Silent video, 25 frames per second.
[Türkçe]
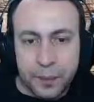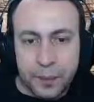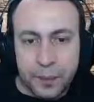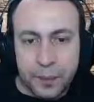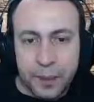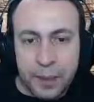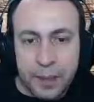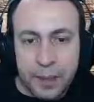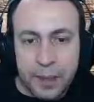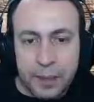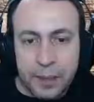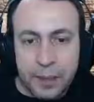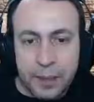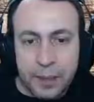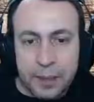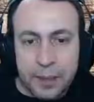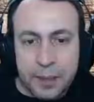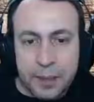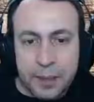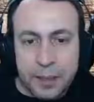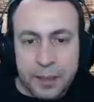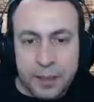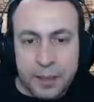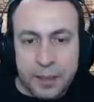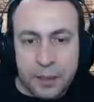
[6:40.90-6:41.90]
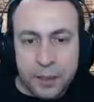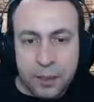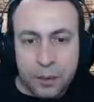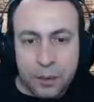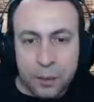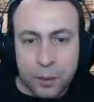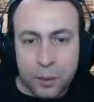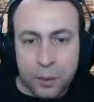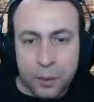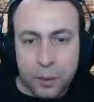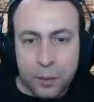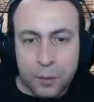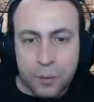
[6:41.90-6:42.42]
Neredesiniz?
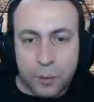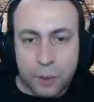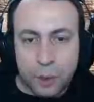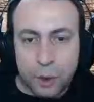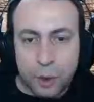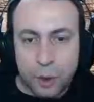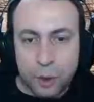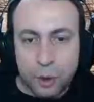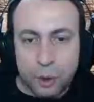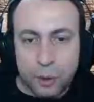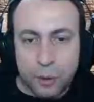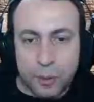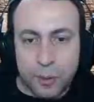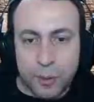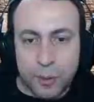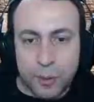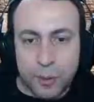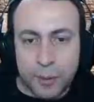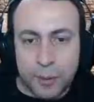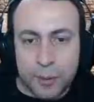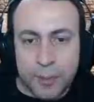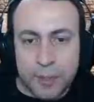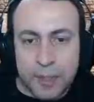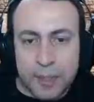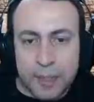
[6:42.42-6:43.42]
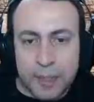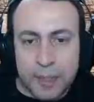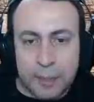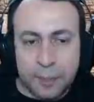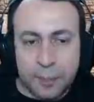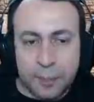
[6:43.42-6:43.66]
Oğlum öldürmeyin birbirinizi lan.